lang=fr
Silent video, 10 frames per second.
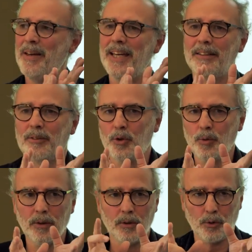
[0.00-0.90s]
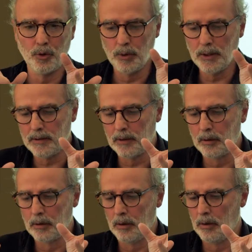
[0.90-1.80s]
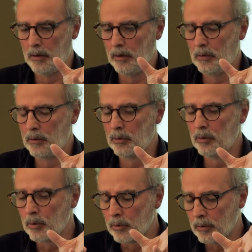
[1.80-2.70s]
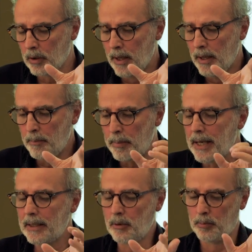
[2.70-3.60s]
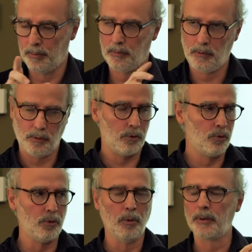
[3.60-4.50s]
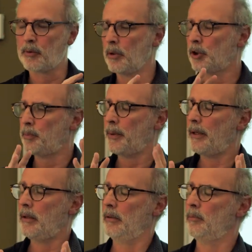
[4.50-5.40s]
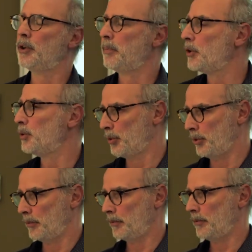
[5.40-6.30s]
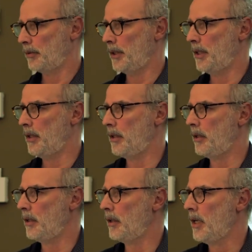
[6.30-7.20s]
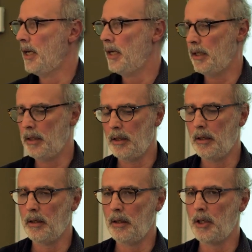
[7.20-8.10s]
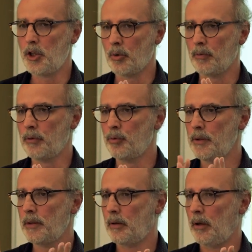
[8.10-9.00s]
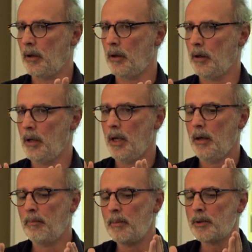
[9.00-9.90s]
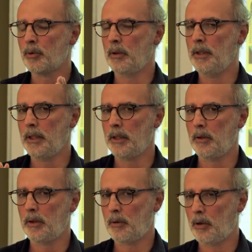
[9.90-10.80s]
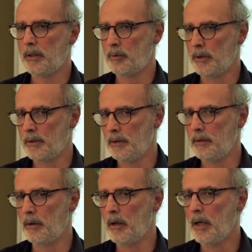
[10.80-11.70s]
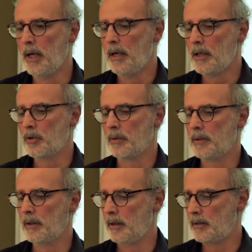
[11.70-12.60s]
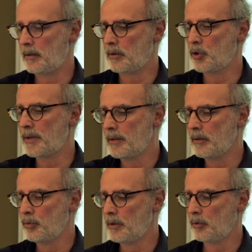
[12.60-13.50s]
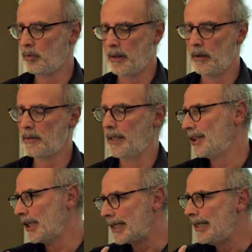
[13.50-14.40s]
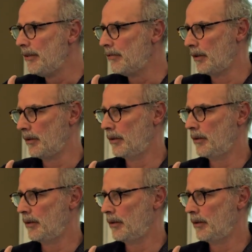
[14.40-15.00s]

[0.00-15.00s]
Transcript: mais ce que je veux, ce que je veux dire, c'est que, de, par exemple, justement, parce que moi, je suis pas, moi, je suis pas juge. Et, et, j'ai envie de vous dire, même si on connaît les collections, les éditeurs, j'ai envie de dire, c'est ce que j'essayais de vous dire tout à l'heure, c'est à chaque livre,